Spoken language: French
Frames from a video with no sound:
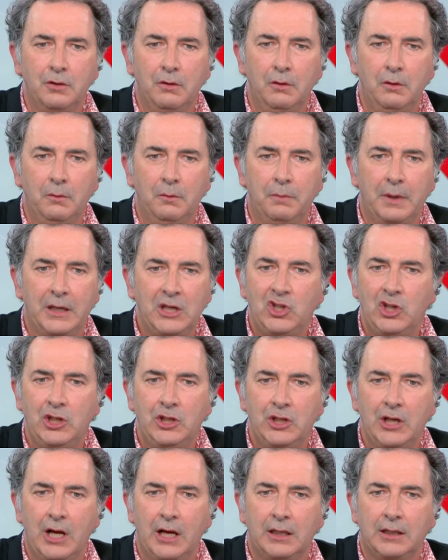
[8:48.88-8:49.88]
euh, Brigitte
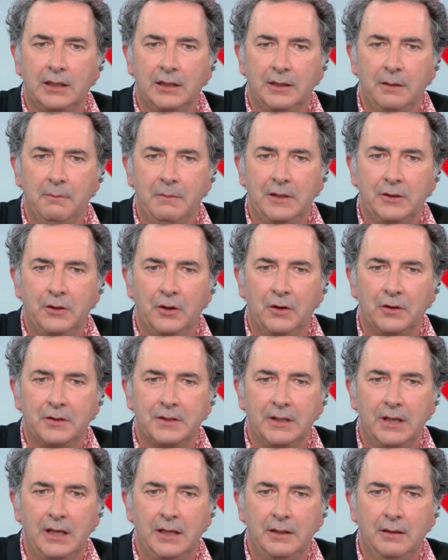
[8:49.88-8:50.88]
Jacques, qui était metteur en
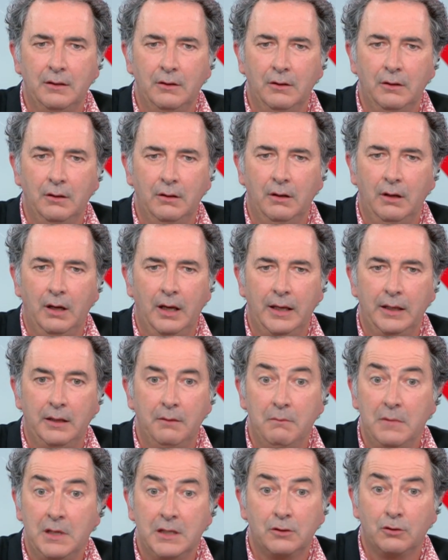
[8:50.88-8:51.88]
scène, euh, a
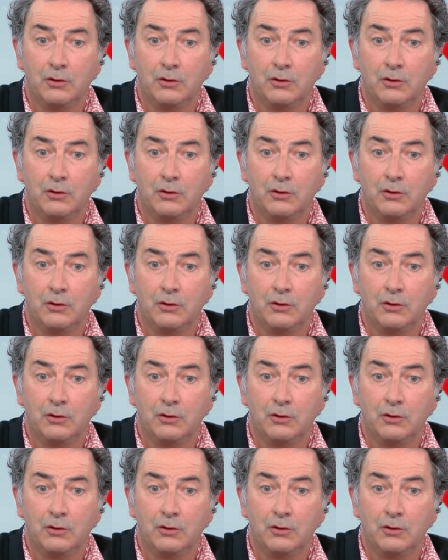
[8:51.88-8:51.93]
aimé ce